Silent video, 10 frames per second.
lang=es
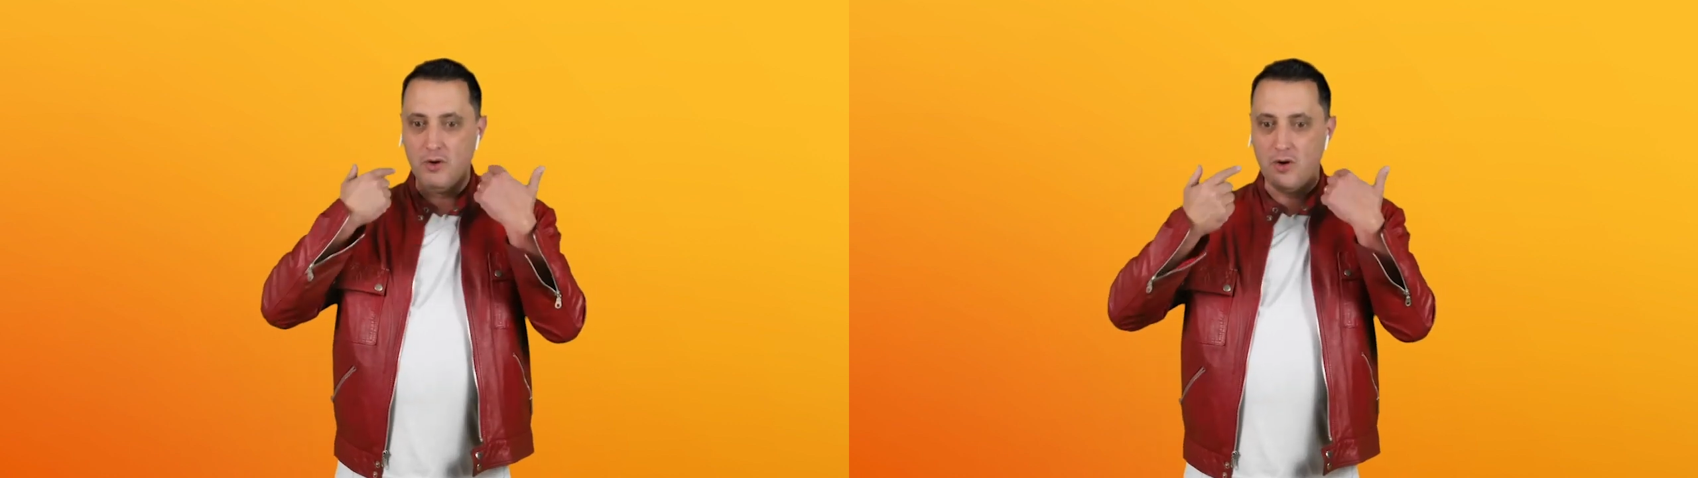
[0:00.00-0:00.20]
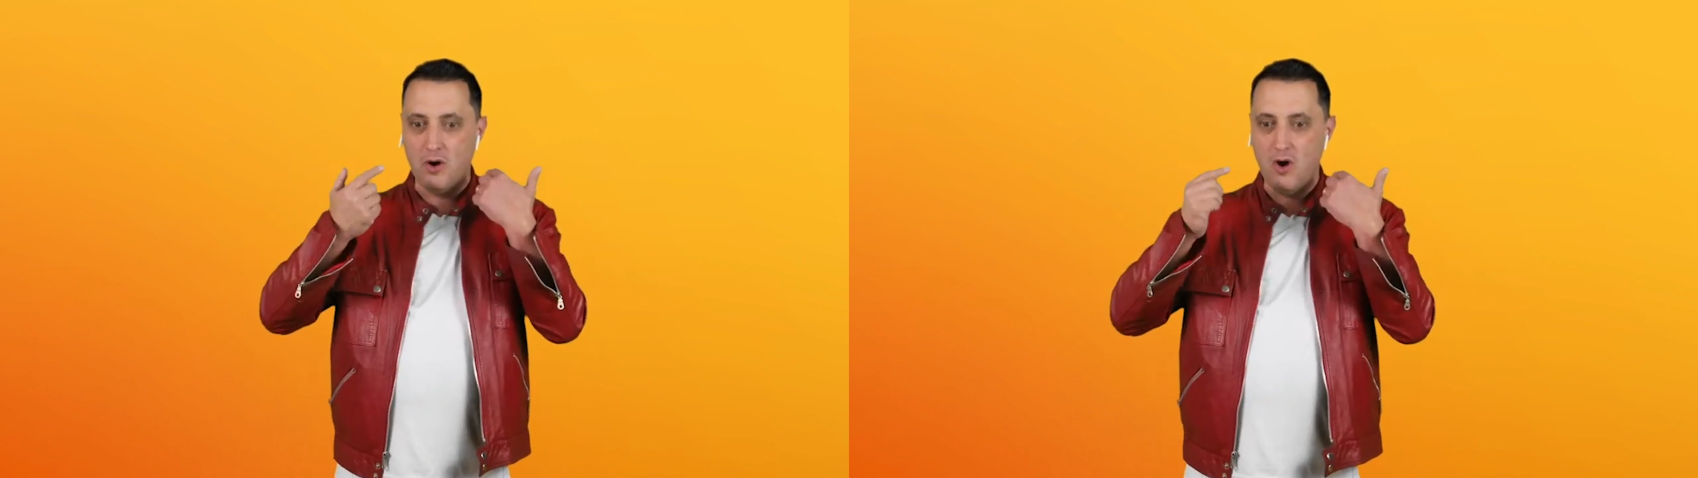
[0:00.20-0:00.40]
¿Me
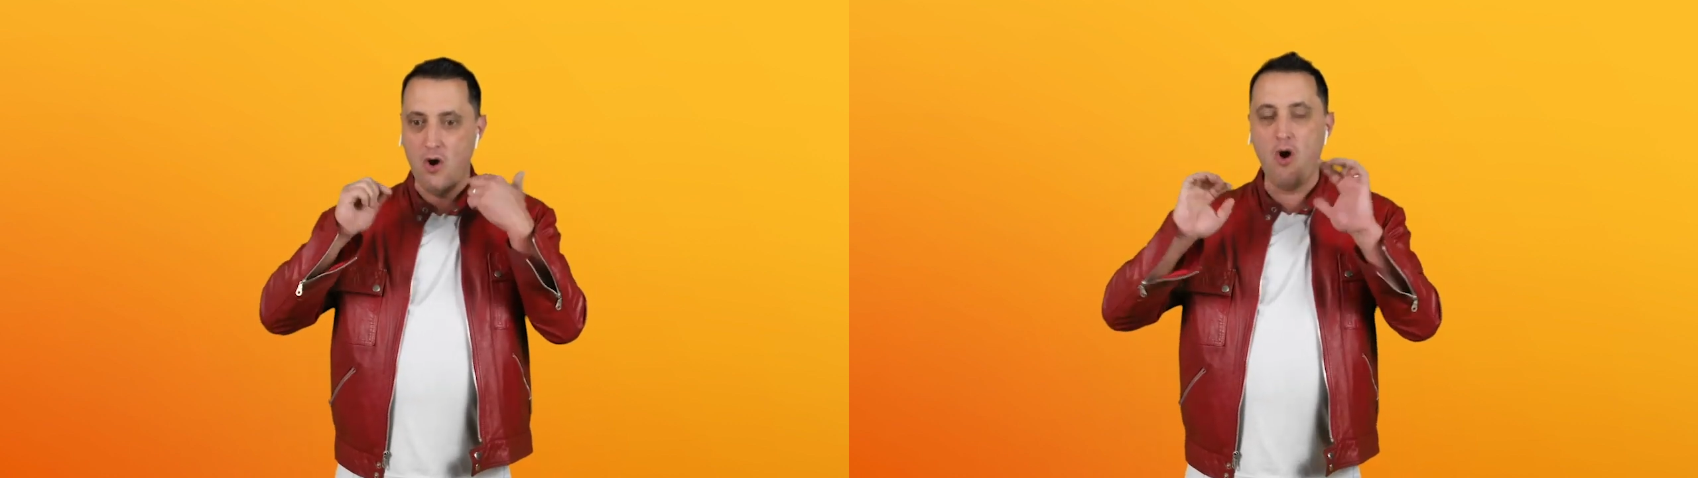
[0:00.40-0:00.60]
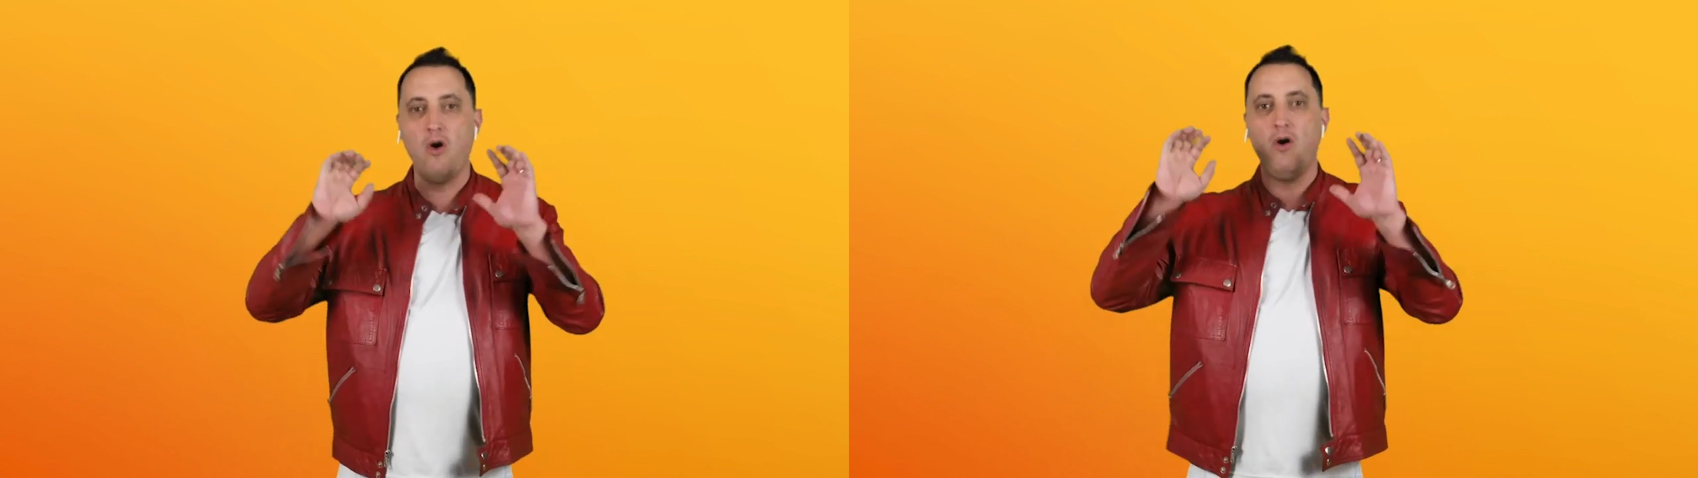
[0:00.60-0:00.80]
oigo?
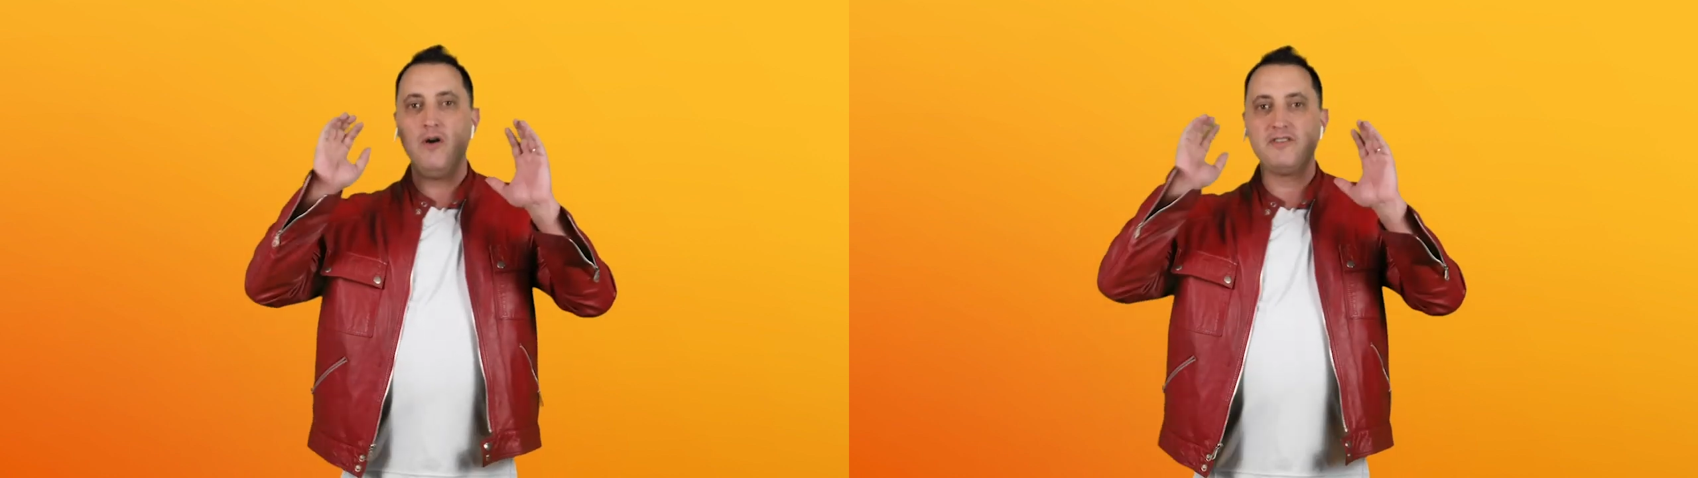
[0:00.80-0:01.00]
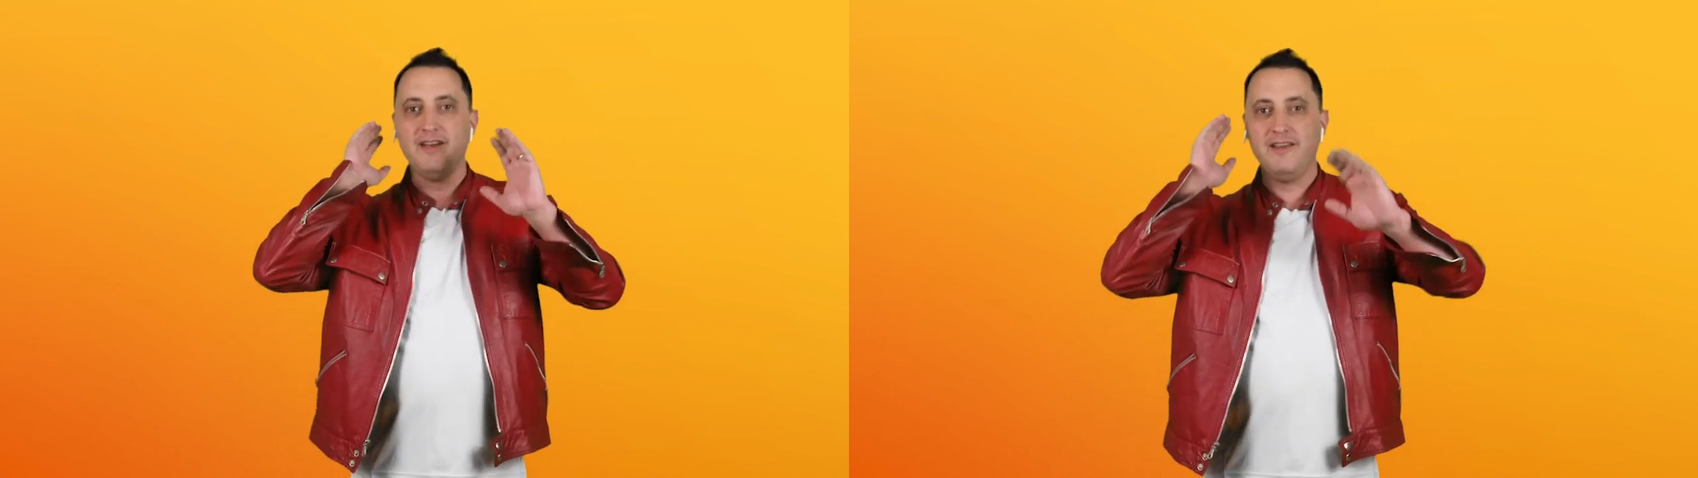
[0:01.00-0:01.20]
Oh,
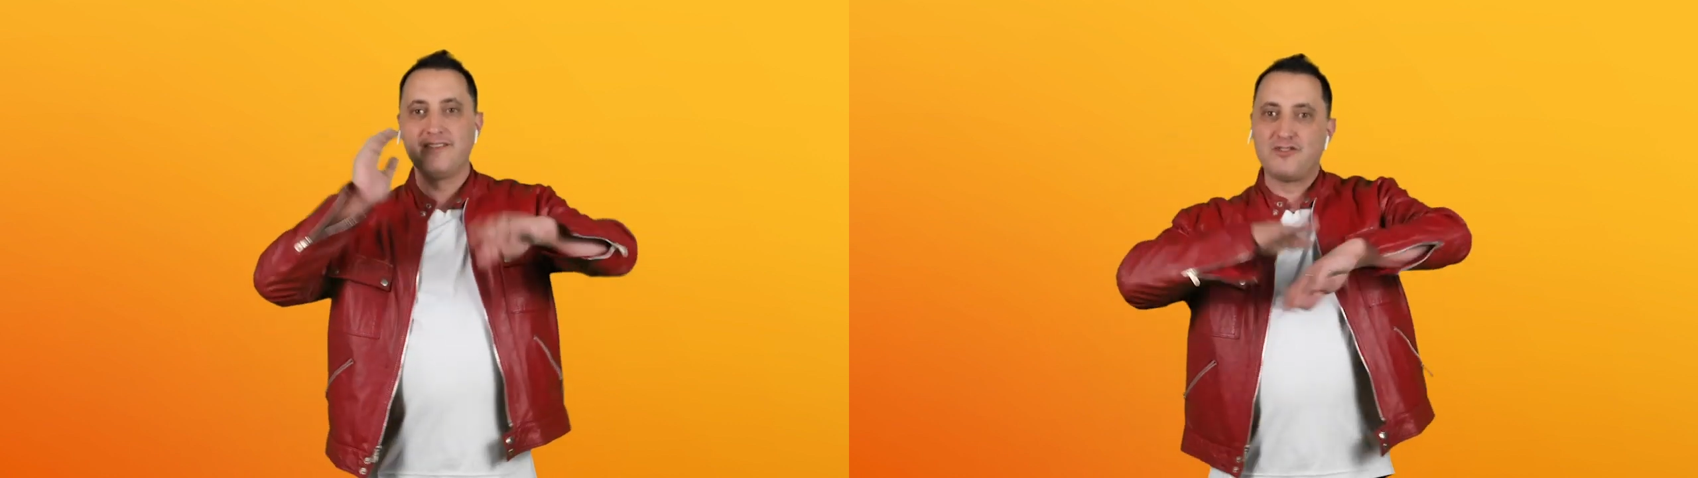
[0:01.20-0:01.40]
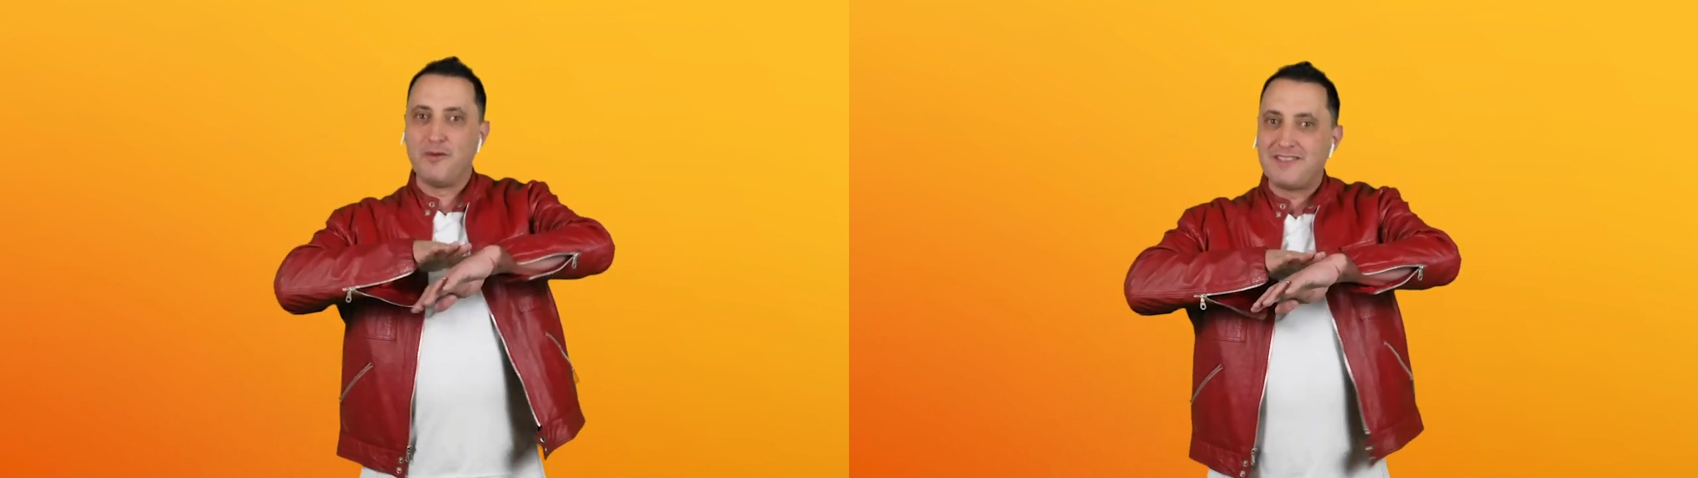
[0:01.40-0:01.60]
oh, sí, es
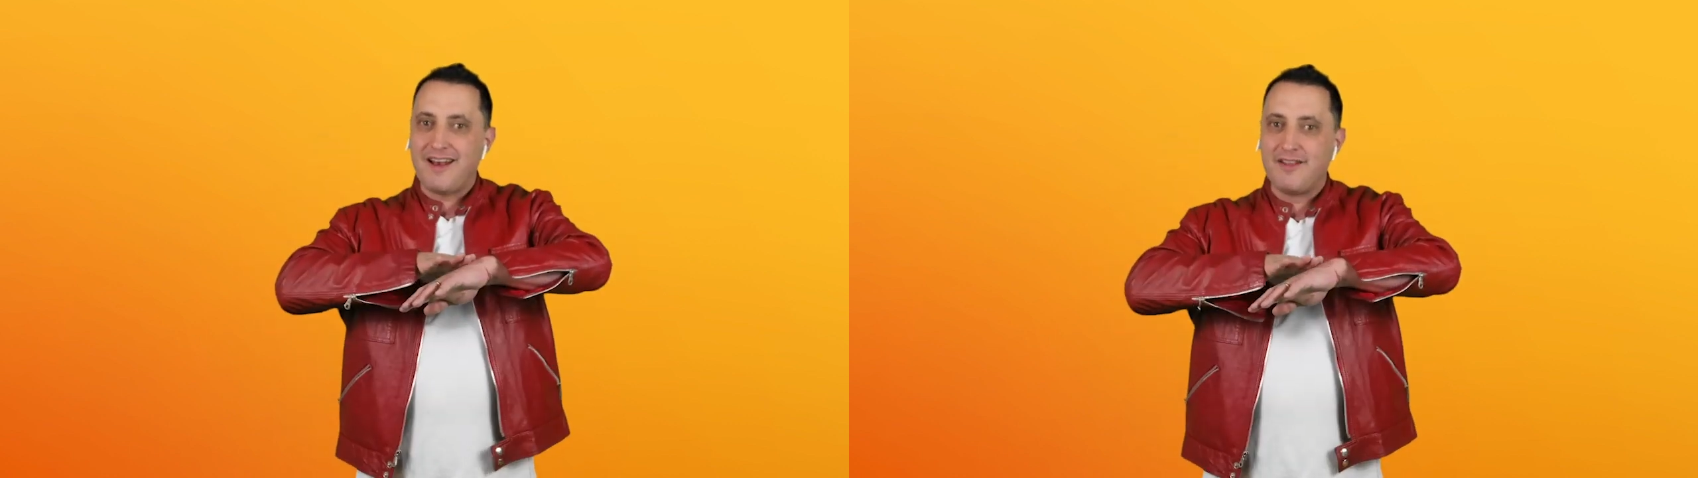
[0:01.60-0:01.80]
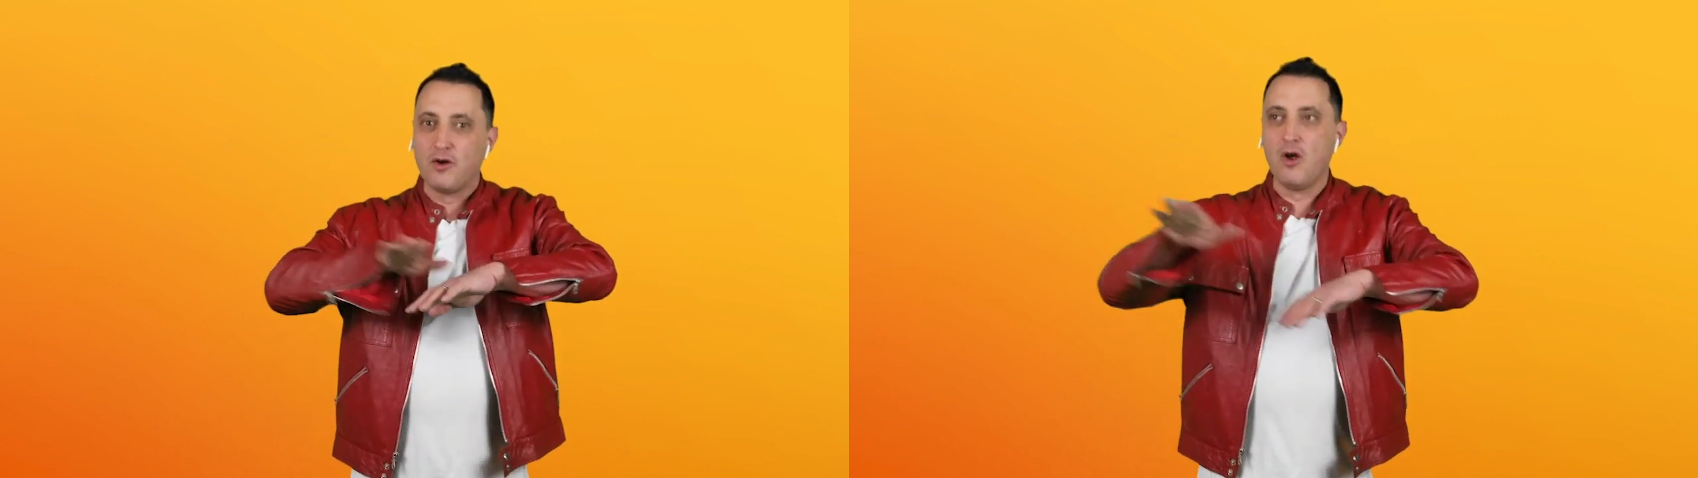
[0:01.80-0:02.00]
que estoy
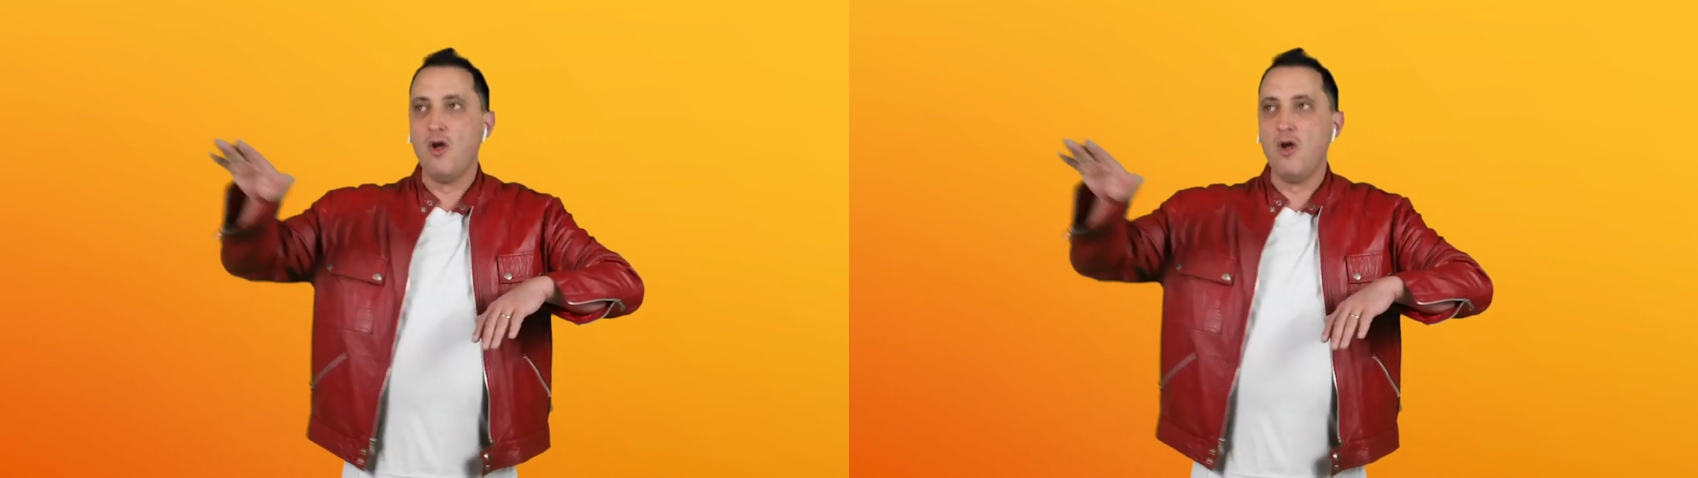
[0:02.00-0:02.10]
mezclando.